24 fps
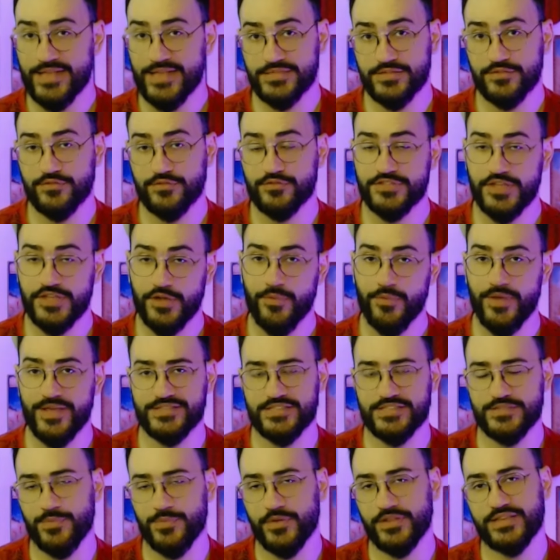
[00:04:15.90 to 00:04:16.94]
Essas
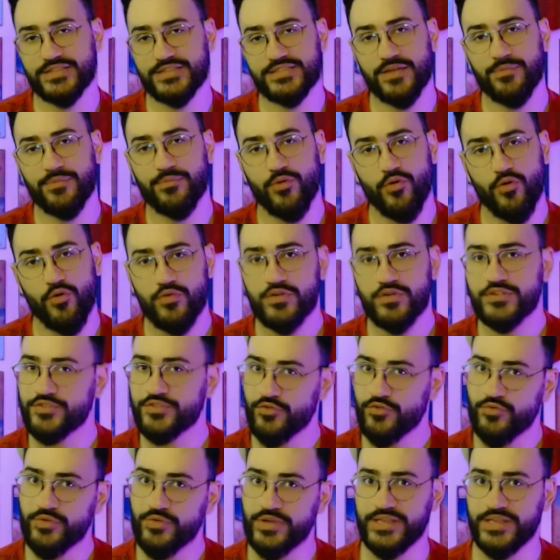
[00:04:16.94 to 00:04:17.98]
consequências podem ser boas
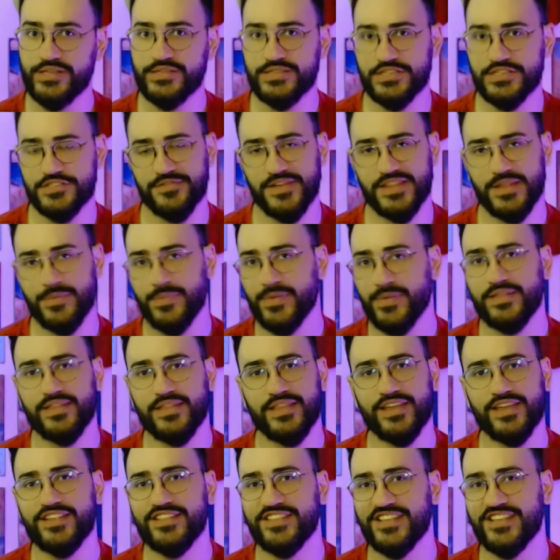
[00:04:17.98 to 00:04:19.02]
ou ruins, isso vai
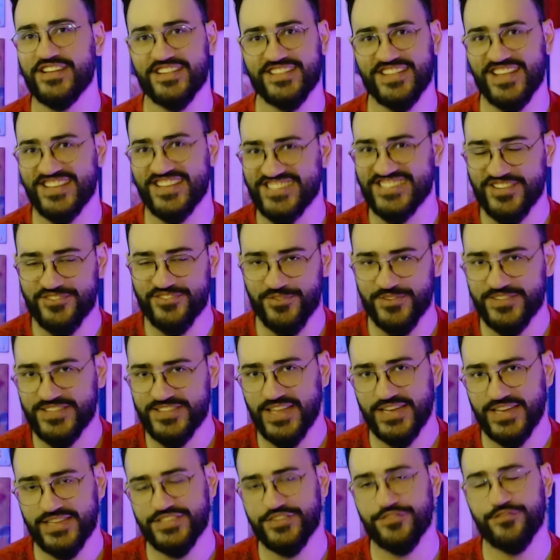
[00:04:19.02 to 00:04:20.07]
depender da, das ações
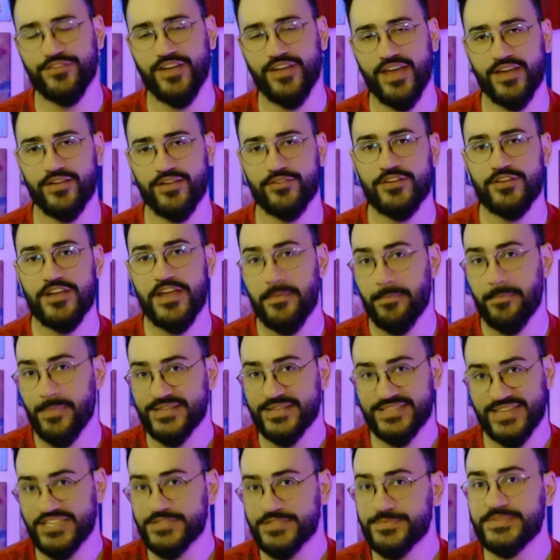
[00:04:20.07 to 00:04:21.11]
que eles tiveram,
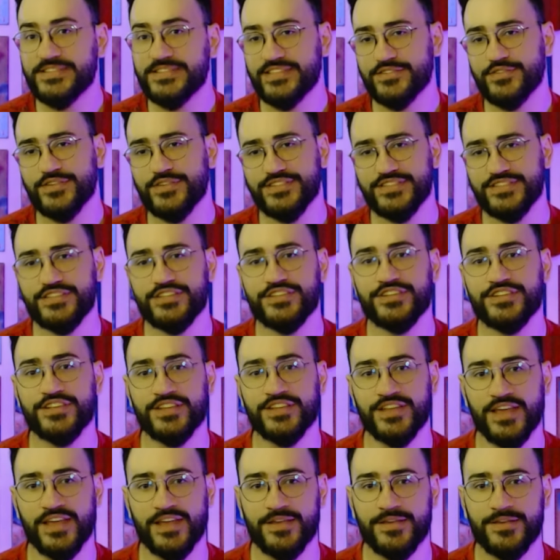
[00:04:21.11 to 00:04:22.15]
mas elas precisam existir,